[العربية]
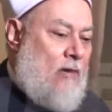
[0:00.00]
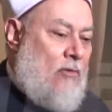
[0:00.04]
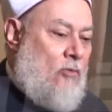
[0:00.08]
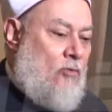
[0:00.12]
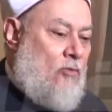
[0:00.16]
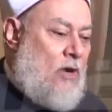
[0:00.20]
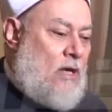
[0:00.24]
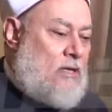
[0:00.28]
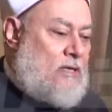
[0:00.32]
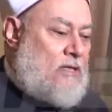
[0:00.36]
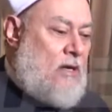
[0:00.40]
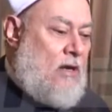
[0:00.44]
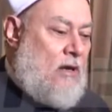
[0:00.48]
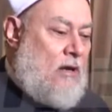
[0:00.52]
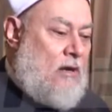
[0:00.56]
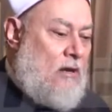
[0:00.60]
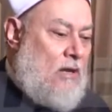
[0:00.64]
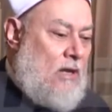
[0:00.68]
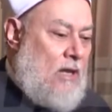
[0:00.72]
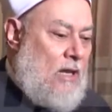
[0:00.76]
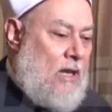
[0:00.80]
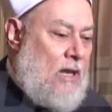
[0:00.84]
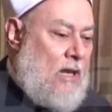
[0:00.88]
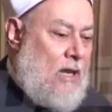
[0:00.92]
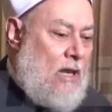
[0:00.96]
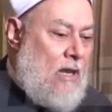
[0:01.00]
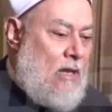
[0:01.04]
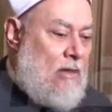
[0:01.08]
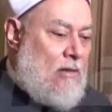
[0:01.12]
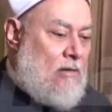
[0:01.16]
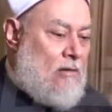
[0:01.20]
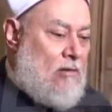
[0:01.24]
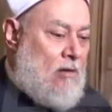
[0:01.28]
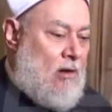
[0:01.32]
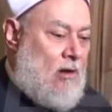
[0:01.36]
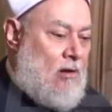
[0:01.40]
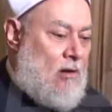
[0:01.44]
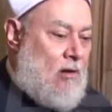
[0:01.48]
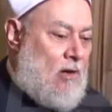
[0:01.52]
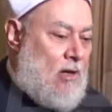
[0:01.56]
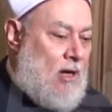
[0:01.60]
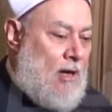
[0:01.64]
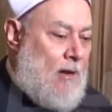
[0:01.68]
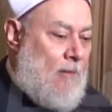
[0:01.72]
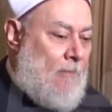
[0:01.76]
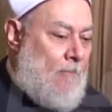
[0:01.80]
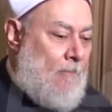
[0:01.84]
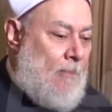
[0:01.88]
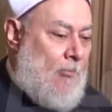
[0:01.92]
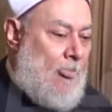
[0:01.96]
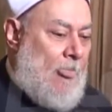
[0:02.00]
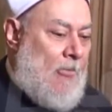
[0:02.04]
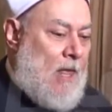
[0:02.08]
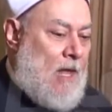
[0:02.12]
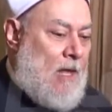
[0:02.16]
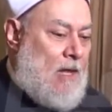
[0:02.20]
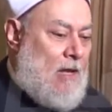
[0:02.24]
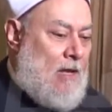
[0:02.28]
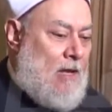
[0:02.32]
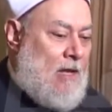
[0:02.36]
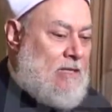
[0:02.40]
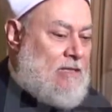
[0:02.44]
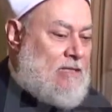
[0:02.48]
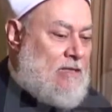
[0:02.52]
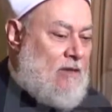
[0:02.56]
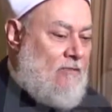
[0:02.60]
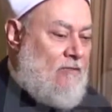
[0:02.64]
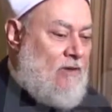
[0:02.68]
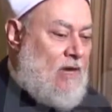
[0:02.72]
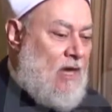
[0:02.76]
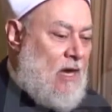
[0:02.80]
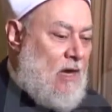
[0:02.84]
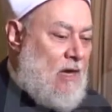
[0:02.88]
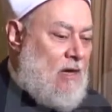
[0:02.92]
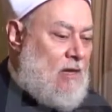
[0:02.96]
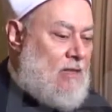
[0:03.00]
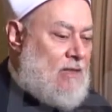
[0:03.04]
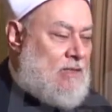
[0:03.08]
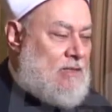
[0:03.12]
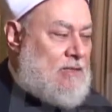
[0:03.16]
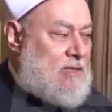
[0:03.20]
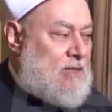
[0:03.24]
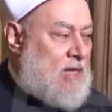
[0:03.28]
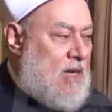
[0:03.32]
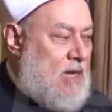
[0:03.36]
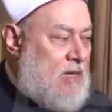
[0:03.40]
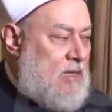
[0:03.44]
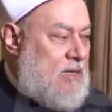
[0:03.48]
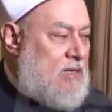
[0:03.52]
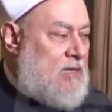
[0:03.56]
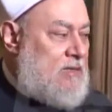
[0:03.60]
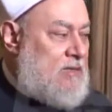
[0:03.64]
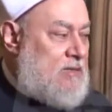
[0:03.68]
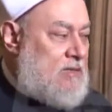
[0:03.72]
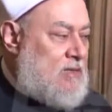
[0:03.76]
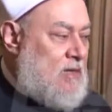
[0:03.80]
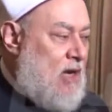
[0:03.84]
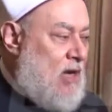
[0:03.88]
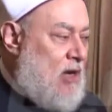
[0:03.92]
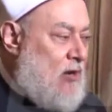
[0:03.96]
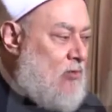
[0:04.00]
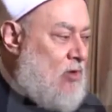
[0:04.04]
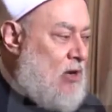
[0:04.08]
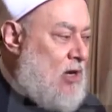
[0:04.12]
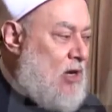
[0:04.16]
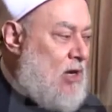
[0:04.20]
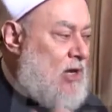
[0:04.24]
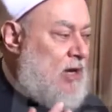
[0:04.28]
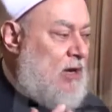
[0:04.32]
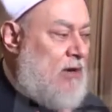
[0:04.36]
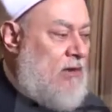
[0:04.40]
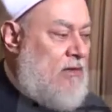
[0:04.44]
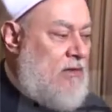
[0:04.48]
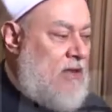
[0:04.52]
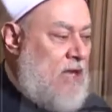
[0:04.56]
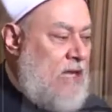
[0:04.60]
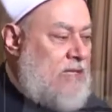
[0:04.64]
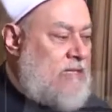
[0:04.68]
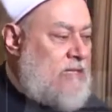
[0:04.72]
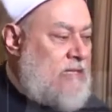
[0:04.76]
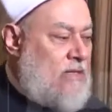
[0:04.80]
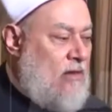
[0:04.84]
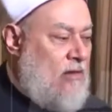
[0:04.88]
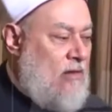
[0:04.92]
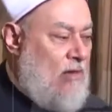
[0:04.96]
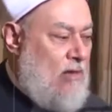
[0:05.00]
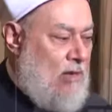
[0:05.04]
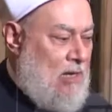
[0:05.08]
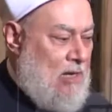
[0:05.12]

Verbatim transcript: وصل إلى درجة ليس فيها الإنسان إنسان ولكن ليس